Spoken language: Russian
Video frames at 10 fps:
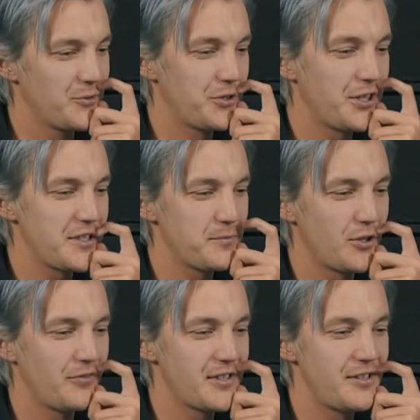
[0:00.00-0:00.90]
Звучит как
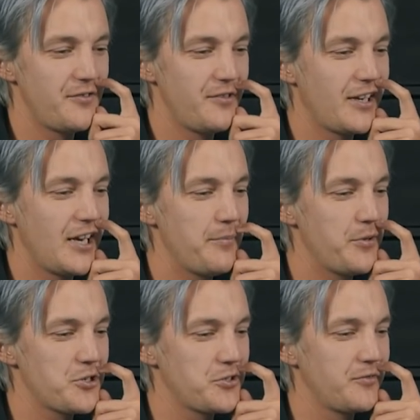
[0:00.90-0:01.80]
729
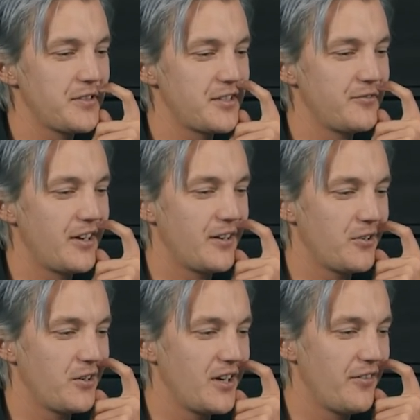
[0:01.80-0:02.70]
великолепия и 622
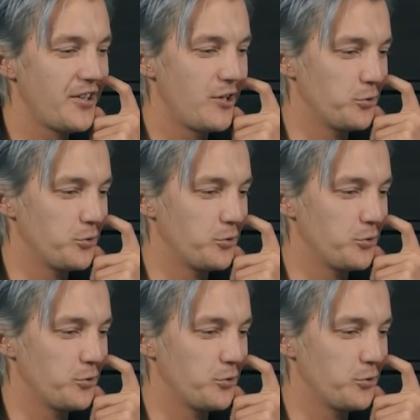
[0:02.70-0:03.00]
говна